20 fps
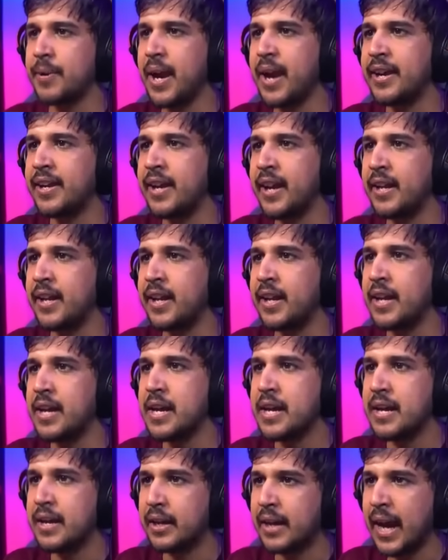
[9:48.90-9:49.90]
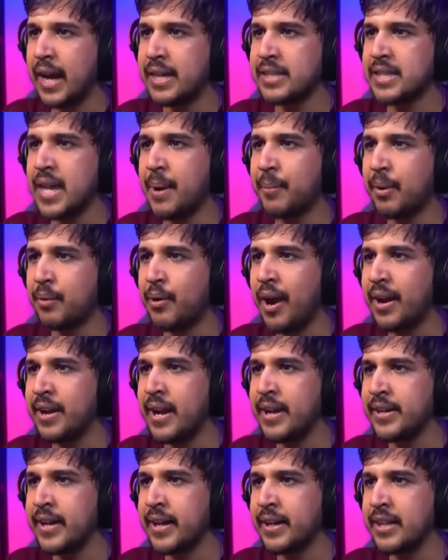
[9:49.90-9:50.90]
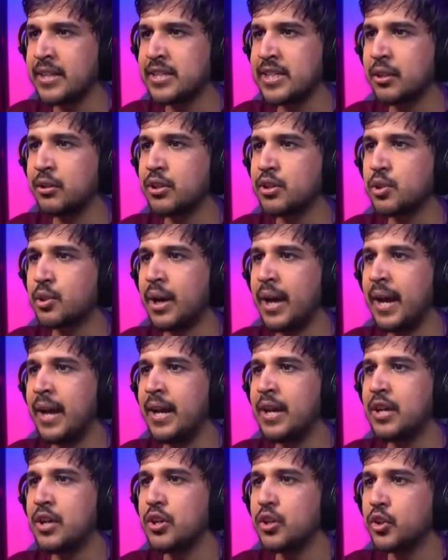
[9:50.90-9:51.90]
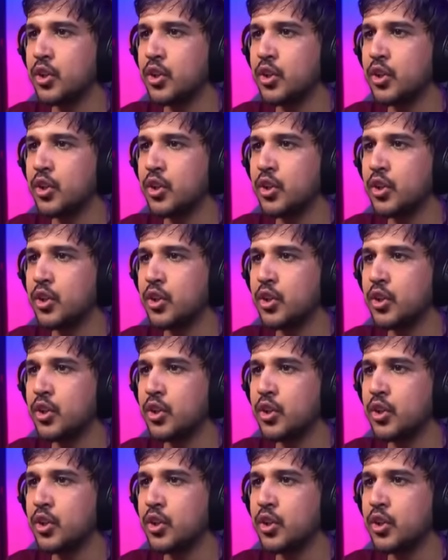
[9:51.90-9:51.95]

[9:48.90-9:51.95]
आई है नहीं गाइज यहाँ पर वन नाइनटी के स्टिक हो चुका है